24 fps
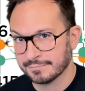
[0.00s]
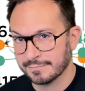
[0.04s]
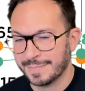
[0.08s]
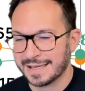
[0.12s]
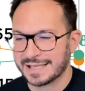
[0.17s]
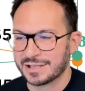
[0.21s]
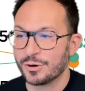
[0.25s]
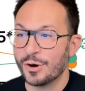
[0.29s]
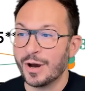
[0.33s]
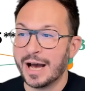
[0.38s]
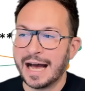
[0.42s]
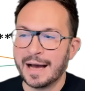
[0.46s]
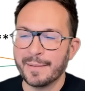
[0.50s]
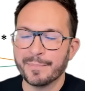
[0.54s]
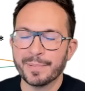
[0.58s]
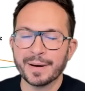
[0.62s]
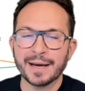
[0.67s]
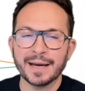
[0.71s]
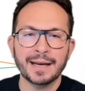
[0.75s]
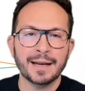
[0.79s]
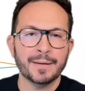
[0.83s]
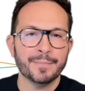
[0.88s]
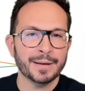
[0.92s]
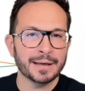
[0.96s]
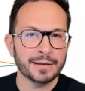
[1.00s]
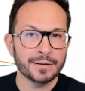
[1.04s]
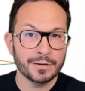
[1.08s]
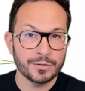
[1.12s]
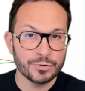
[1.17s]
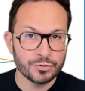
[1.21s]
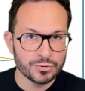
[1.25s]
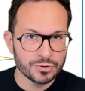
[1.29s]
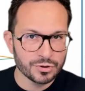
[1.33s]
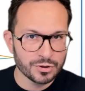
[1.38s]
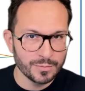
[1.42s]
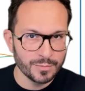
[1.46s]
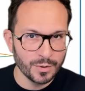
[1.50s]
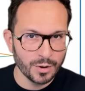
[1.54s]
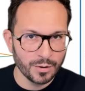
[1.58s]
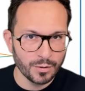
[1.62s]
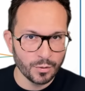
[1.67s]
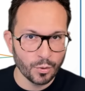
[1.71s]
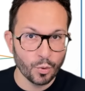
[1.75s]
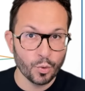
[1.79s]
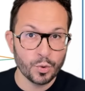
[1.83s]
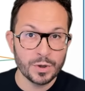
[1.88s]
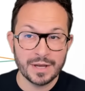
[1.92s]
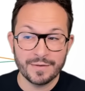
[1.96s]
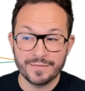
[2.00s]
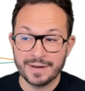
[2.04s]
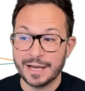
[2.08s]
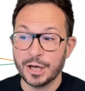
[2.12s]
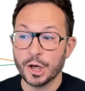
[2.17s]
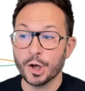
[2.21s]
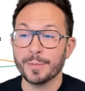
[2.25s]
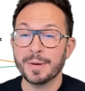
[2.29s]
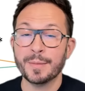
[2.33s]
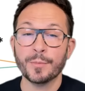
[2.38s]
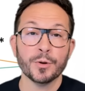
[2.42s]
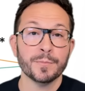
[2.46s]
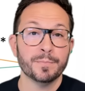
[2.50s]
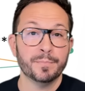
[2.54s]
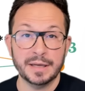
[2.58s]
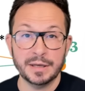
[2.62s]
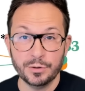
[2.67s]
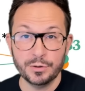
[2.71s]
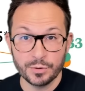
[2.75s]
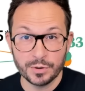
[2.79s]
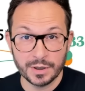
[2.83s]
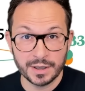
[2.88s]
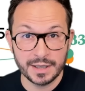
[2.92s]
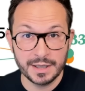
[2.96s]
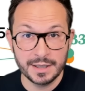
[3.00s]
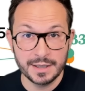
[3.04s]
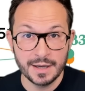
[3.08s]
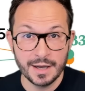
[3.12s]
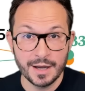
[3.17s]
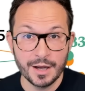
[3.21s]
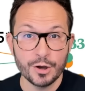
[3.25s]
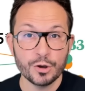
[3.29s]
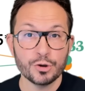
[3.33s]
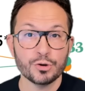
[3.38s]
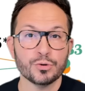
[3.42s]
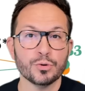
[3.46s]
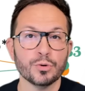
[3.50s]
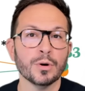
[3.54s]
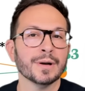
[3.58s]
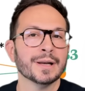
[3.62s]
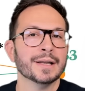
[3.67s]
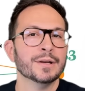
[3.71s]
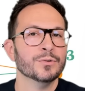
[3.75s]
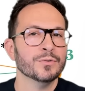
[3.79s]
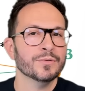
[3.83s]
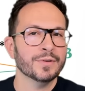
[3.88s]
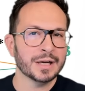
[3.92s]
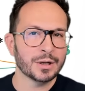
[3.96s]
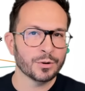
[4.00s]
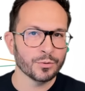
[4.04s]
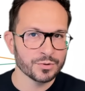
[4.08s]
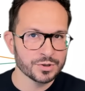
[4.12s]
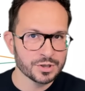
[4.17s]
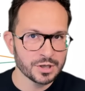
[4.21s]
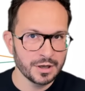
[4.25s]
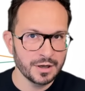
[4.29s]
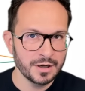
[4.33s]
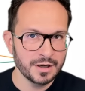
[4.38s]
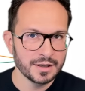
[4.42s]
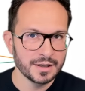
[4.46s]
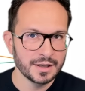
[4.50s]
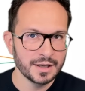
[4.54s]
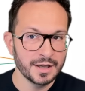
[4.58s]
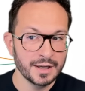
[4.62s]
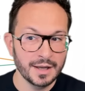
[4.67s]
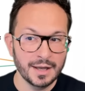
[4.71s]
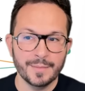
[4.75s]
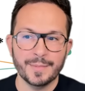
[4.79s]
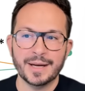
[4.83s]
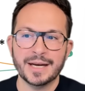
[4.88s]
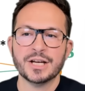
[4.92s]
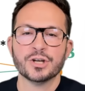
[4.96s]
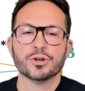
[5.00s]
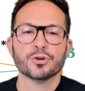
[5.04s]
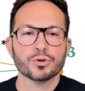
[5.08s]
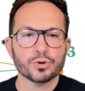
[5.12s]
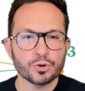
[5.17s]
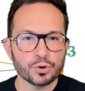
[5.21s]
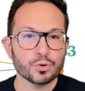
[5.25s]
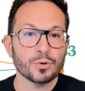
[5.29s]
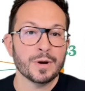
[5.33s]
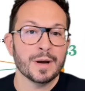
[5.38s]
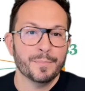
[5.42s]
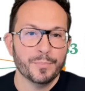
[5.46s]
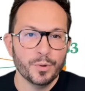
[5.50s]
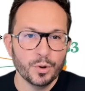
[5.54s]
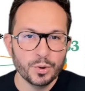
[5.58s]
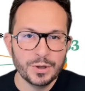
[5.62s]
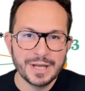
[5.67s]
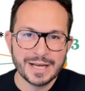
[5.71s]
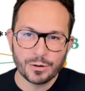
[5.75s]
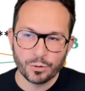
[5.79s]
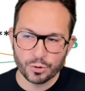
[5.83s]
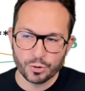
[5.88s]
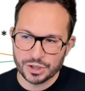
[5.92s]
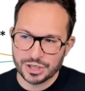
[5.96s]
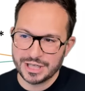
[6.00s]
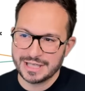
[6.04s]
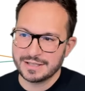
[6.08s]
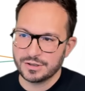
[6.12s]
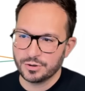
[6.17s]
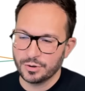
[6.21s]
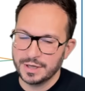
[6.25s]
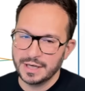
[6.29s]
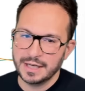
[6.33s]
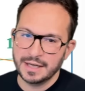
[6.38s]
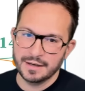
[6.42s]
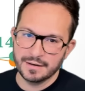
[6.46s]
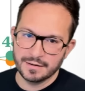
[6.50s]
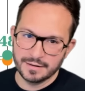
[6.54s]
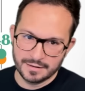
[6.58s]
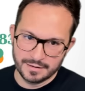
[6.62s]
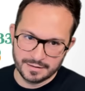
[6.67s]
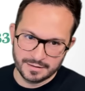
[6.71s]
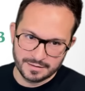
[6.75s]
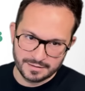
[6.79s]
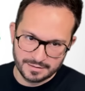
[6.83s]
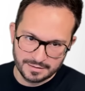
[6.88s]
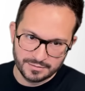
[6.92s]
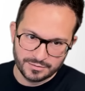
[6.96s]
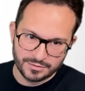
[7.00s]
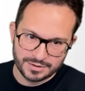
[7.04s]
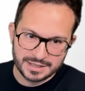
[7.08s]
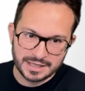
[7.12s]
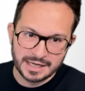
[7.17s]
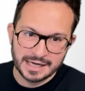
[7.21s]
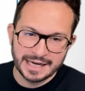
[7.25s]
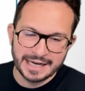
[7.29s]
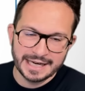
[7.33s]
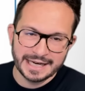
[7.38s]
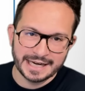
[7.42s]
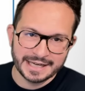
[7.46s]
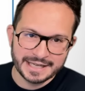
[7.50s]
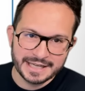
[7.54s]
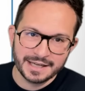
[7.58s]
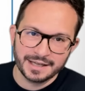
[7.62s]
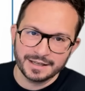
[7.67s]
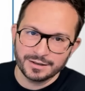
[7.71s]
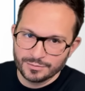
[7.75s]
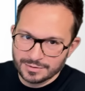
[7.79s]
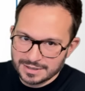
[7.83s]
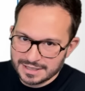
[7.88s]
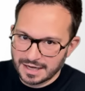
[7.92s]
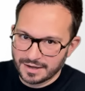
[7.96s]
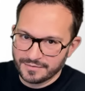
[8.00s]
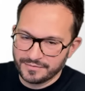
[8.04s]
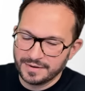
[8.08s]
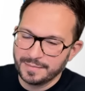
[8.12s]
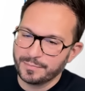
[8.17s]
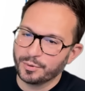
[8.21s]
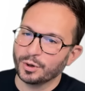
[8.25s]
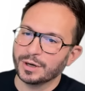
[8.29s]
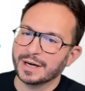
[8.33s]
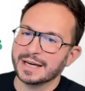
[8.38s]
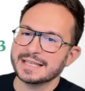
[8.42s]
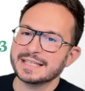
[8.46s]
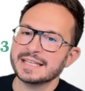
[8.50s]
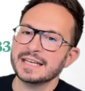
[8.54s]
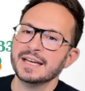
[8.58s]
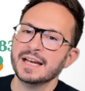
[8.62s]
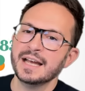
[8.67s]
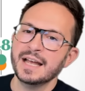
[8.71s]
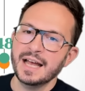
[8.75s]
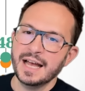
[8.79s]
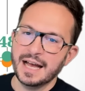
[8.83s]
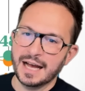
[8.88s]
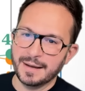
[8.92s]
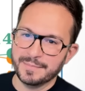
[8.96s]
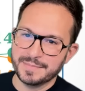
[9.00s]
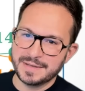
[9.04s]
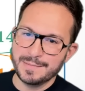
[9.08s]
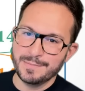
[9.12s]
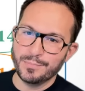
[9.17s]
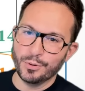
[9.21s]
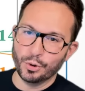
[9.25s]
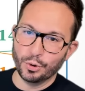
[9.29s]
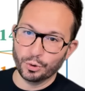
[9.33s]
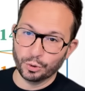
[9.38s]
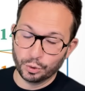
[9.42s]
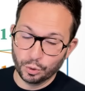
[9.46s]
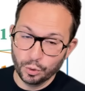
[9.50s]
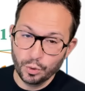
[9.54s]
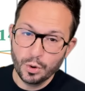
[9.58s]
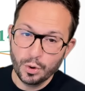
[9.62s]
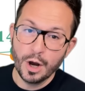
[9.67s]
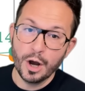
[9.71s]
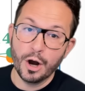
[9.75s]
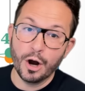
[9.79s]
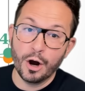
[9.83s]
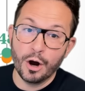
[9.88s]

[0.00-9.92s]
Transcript: Parce que après la période justement où il y avait énormément de pénurie sur les nouvelles consoles, bah, les choses se sont un peu décongestionnées euh, aussi l'année dernière et donc ça a fait progresser un petit peu le tout.